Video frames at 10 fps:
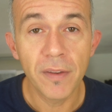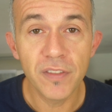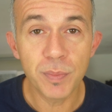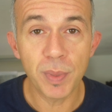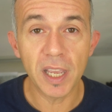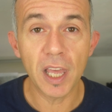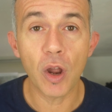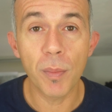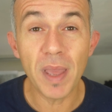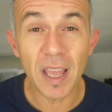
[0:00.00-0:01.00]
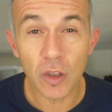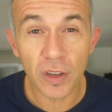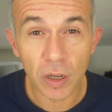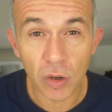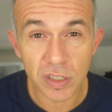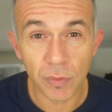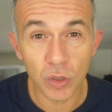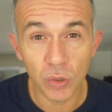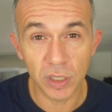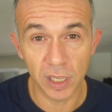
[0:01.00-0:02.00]
vi spiegherò meglio che cosa
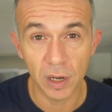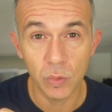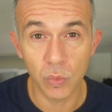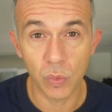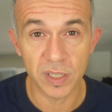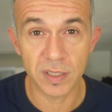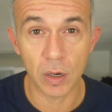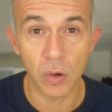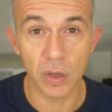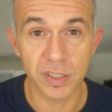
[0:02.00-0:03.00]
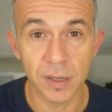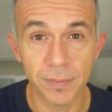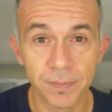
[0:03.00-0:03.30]
voglio dire con questa cosa.